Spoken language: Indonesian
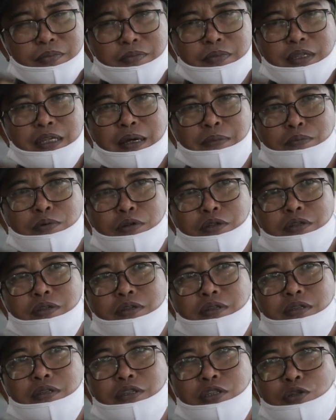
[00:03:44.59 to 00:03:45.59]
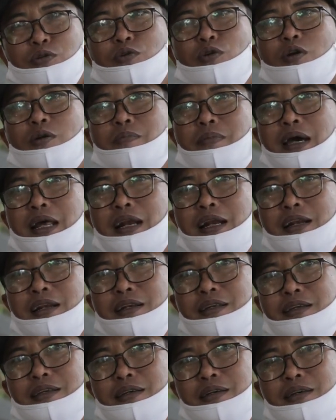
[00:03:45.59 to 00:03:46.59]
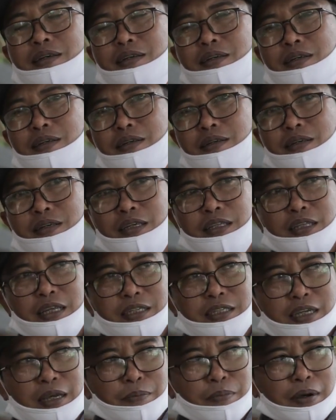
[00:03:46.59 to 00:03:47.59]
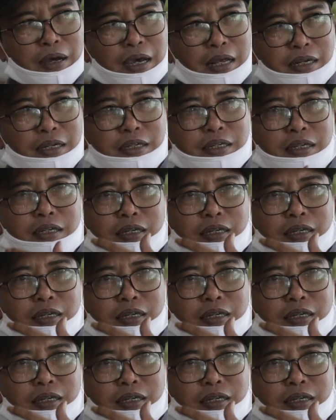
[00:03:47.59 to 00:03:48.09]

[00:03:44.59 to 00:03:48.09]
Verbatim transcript: menyambut new normal kita siapkan